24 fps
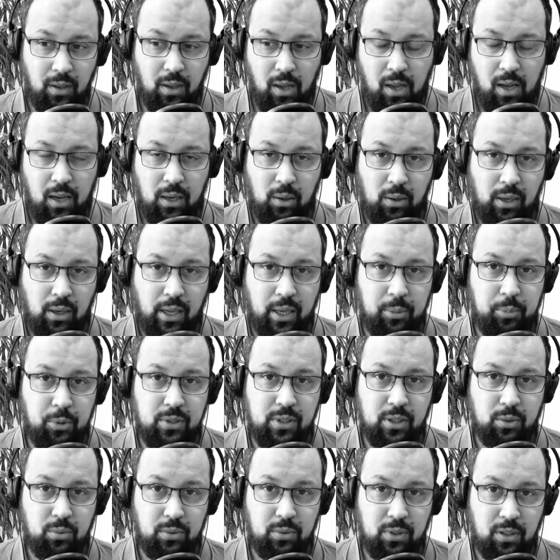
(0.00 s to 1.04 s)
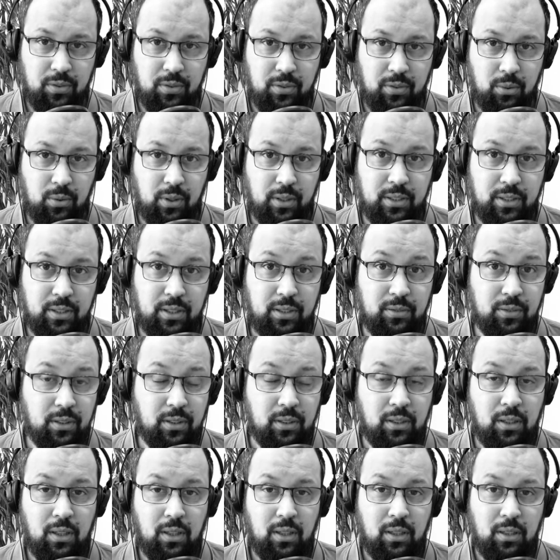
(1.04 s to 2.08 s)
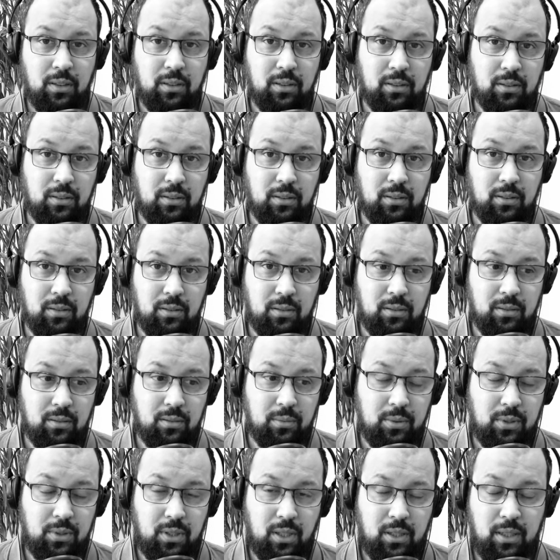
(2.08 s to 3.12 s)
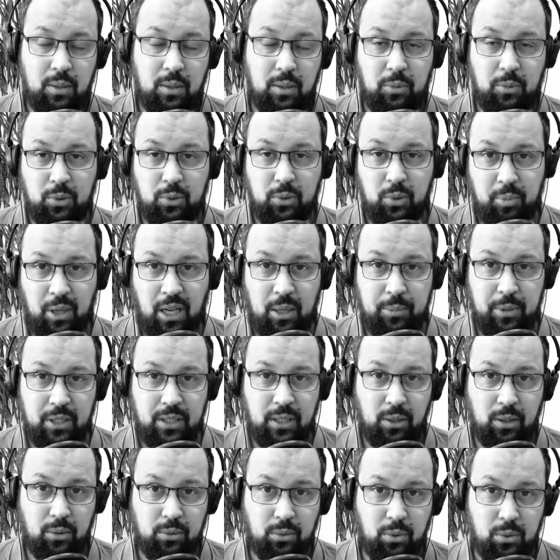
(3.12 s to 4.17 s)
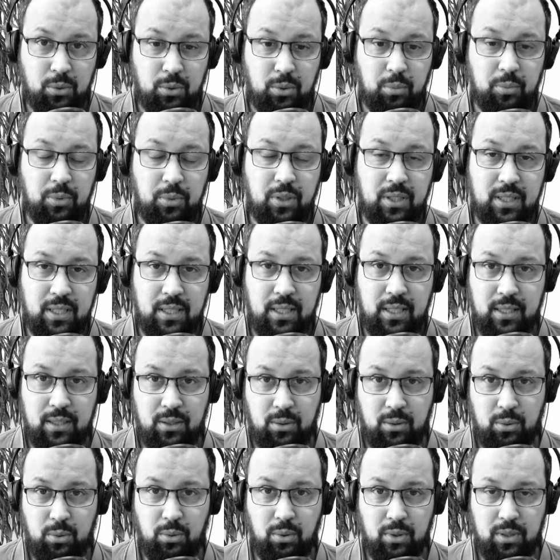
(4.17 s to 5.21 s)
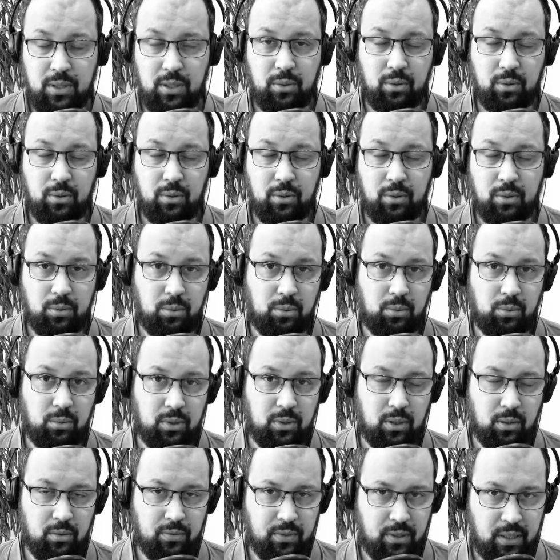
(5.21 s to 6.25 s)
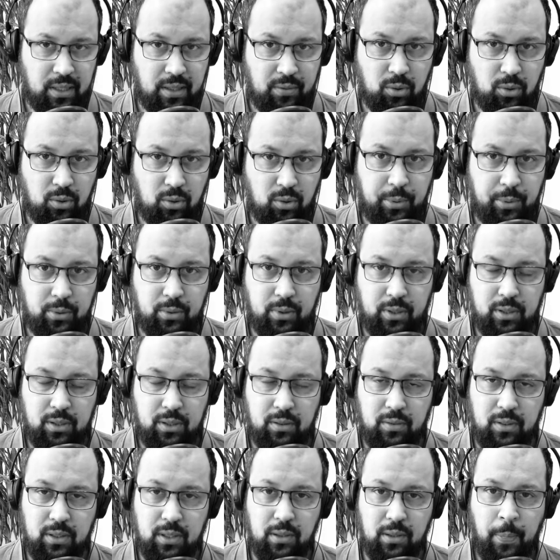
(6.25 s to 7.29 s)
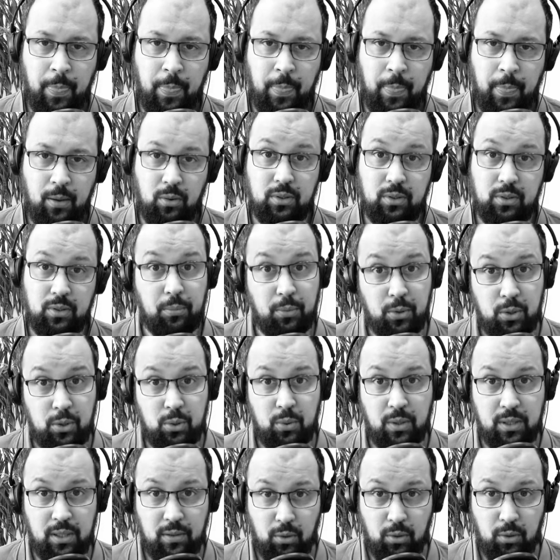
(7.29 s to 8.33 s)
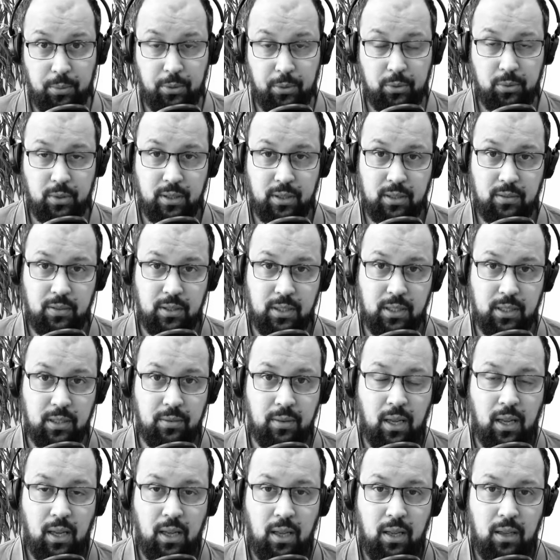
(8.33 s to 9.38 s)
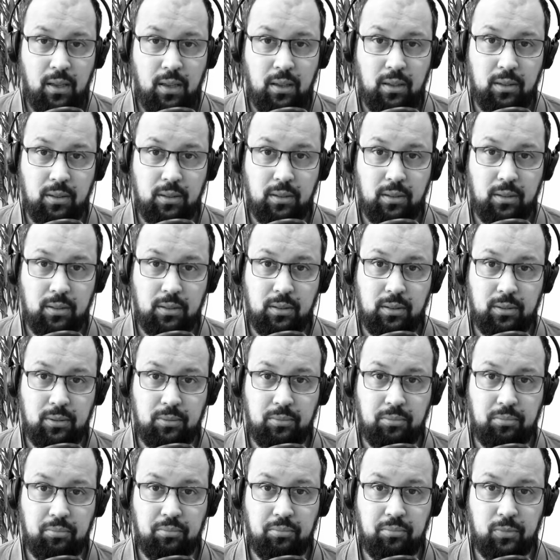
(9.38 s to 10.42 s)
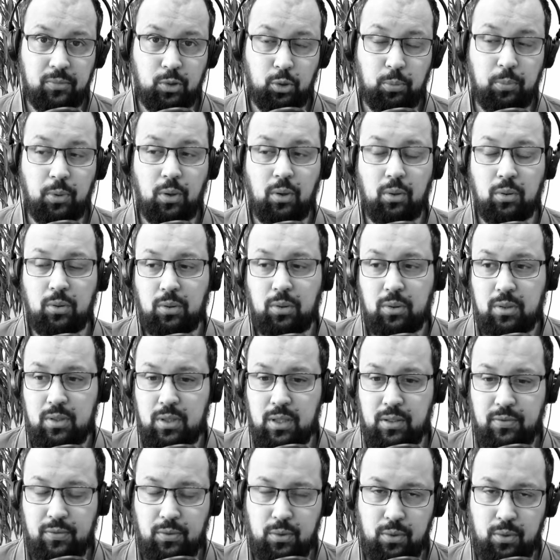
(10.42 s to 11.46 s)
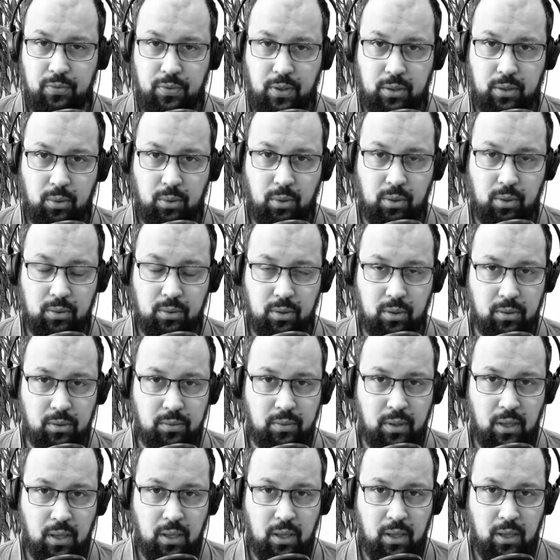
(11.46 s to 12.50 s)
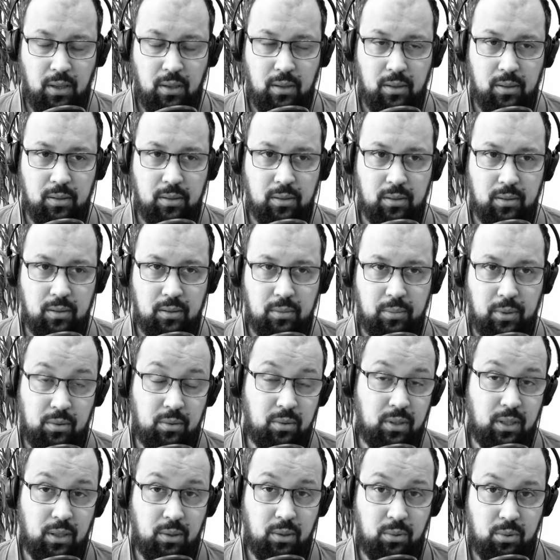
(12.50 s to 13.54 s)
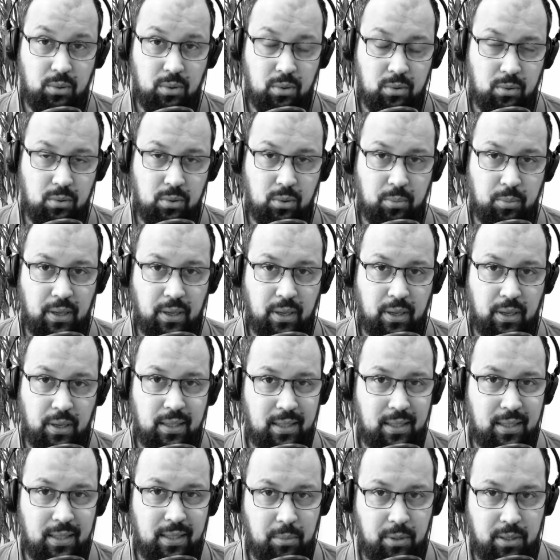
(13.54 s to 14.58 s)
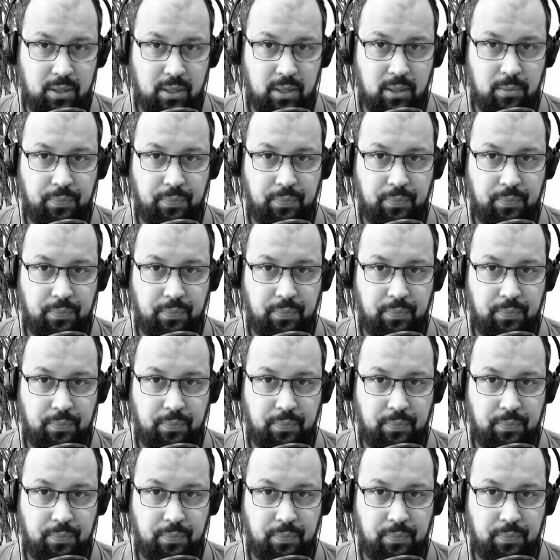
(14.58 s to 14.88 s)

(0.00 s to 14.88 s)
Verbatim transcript: Alors la réponse est tout à fait relative, hein, euh, parce qu'il y a tellement de paramètres qui entrent en jeu, mais ce qui est sûr, c'est que quand tu, as envie de développer ton activité, quand tu as besoin de développer ton activité, euh, tu prends en compte ce facteur temps, euh, parce que tes ressources ne sont pas illimitées.